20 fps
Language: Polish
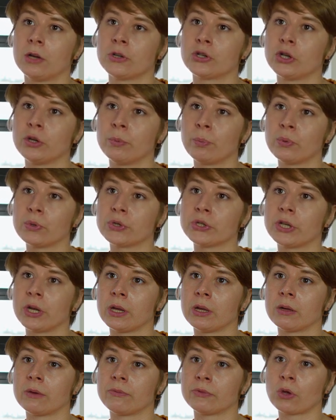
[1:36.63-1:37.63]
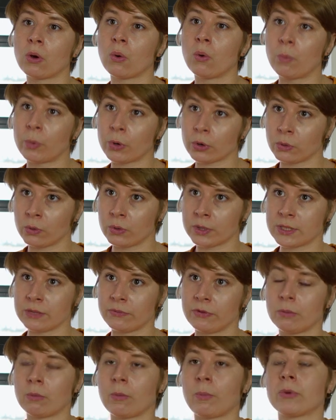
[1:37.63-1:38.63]
czyli później w toku
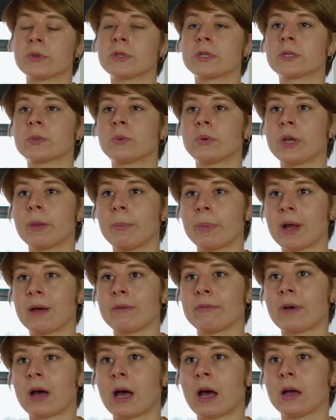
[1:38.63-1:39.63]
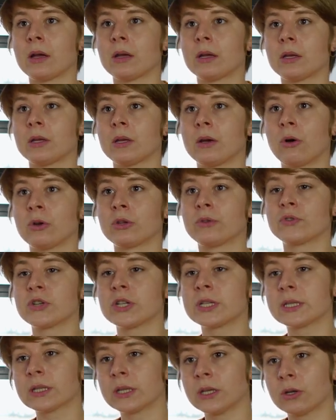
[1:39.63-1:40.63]
produkcji filmu pozyskuje prawa e, od
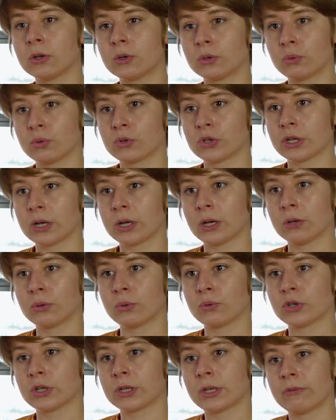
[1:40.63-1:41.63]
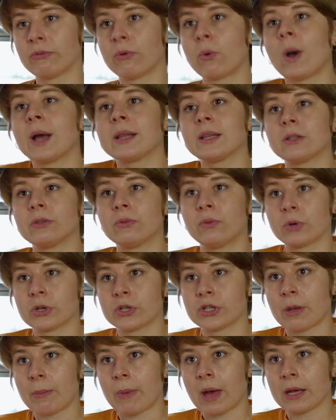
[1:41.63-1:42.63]
wszystkich, którzy, którzy te wkłady
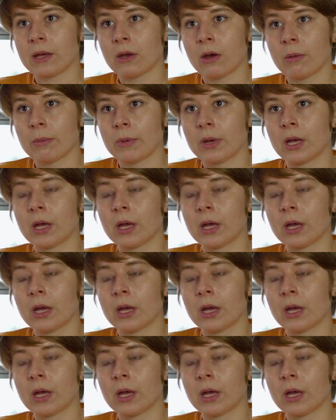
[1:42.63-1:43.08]
twórcze mają